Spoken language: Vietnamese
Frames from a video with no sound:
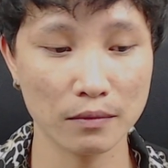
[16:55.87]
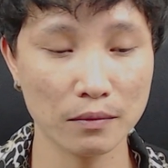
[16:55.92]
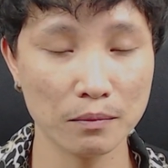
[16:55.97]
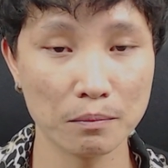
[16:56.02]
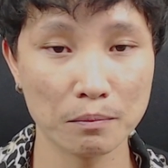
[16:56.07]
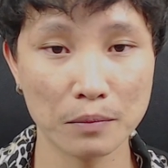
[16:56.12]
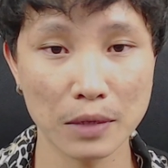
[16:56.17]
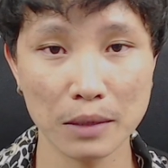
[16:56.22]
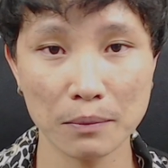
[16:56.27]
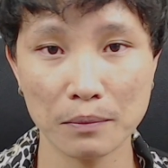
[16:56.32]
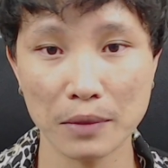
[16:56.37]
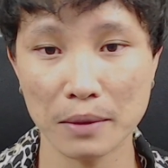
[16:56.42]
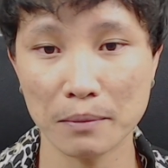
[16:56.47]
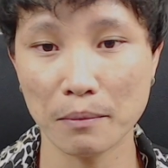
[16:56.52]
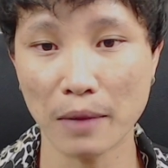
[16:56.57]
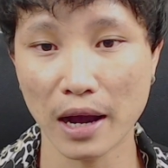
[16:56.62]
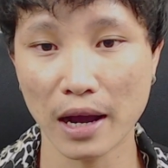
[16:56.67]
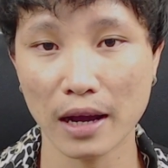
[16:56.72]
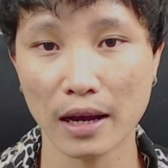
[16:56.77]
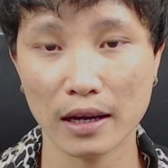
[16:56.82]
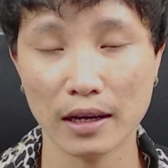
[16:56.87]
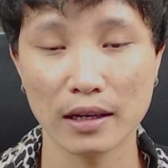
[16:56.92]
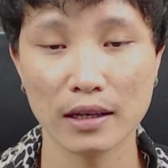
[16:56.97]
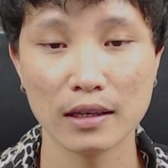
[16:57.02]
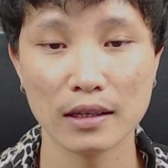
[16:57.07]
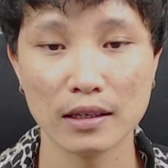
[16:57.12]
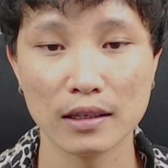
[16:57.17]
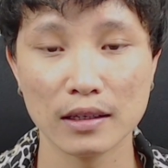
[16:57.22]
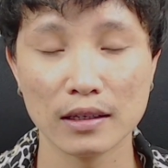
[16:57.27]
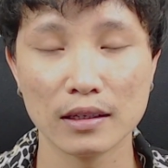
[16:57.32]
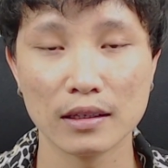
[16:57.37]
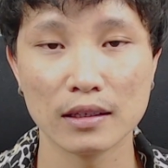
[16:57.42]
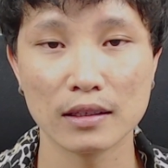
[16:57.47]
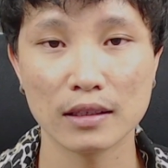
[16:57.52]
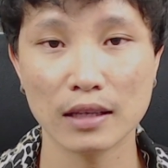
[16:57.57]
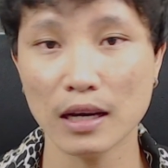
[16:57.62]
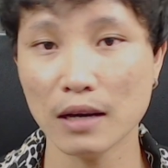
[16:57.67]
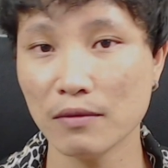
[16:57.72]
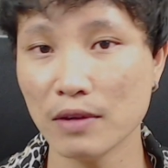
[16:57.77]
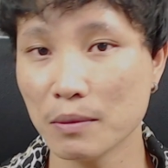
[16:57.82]
mình bị ba
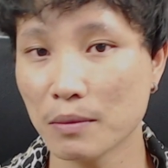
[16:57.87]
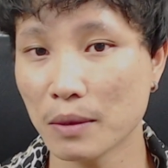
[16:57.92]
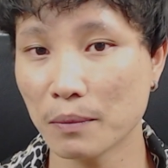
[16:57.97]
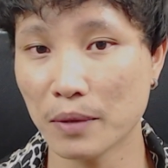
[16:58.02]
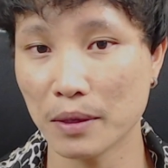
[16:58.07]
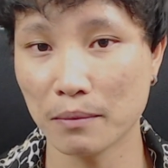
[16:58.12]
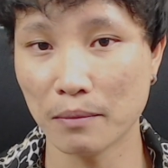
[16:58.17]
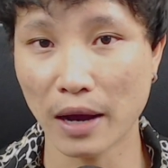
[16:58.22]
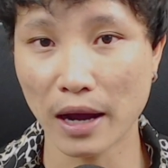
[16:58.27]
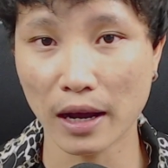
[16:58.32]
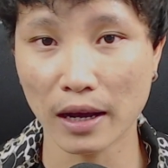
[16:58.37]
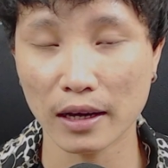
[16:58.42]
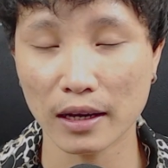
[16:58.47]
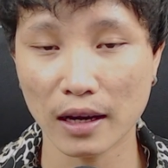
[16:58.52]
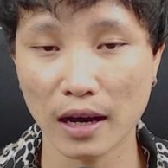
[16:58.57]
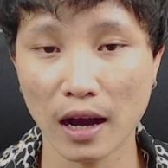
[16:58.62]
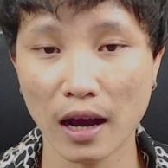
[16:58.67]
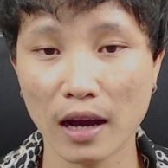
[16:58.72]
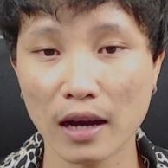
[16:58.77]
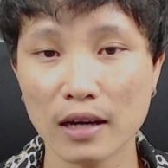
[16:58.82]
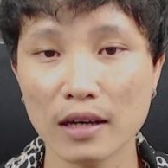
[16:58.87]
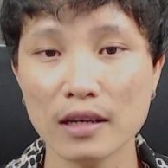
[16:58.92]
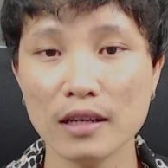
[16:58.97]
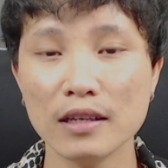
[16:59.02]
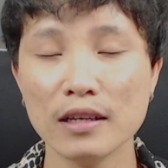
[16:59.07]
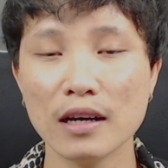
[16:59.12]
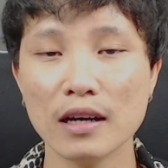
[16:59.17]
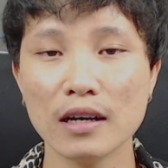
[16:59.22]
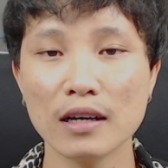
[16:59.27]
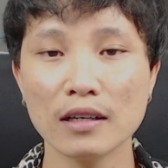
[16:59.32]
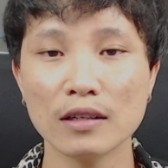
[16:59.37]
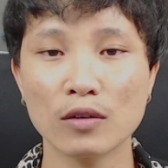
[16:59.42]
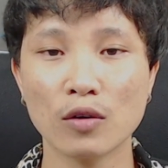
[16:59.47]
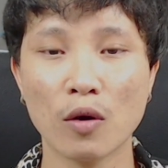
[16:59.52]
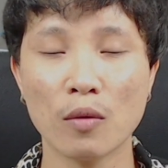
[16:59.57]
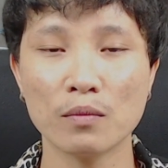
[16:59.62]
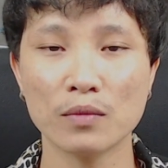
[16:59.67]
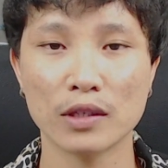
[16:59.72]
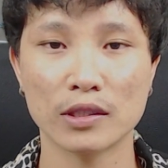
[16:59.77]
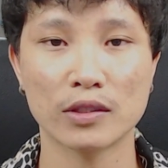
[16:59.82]
nè vì mình bị ba hai dương
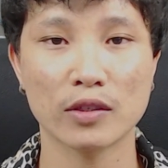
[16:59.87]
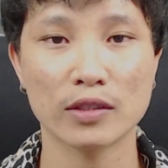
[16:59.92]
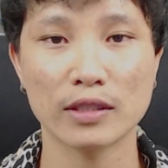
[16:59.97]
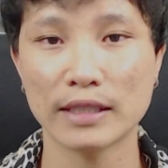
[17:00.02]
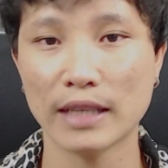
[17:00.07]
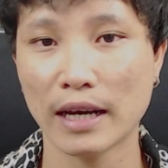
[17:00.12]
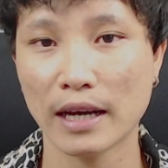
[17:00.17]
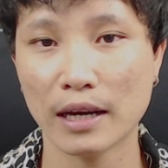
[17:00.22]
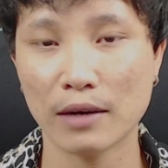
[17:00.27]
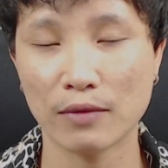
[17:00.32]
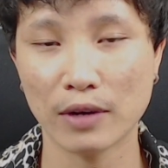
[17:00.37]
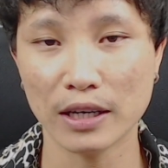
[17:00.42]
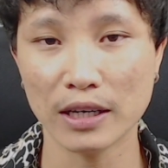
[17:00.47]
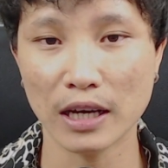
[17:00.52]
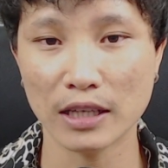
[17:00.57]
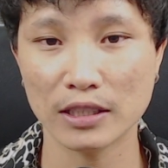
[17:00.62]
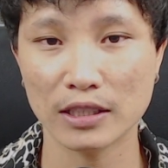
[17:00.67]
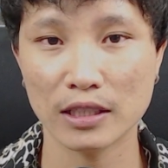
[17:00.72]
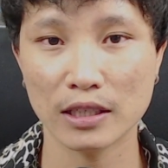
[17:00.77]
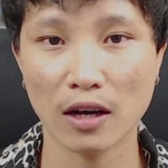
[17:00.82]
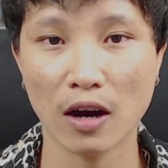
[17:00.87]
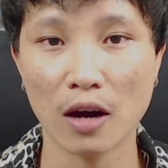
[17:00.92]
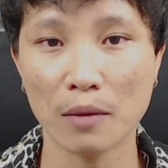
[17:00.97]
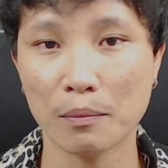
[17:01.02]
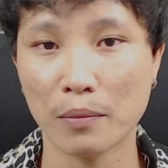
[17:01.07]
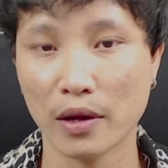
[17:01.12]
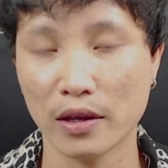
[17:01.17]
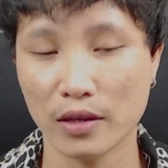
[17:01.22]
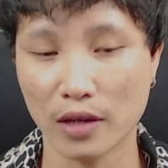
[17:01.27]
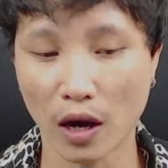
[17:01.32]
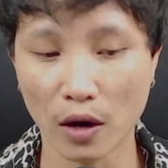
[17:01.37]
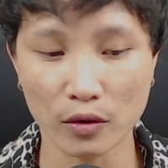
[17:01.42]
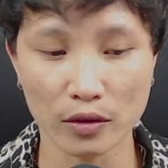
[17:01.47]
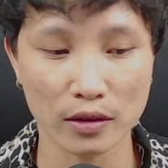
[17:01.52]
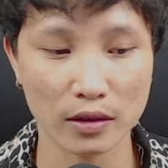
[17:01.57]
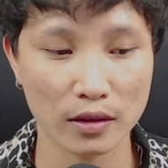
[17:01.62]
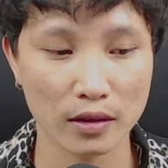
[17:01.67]
công tật sập xa vậy đại chỉ ọt phải giỏi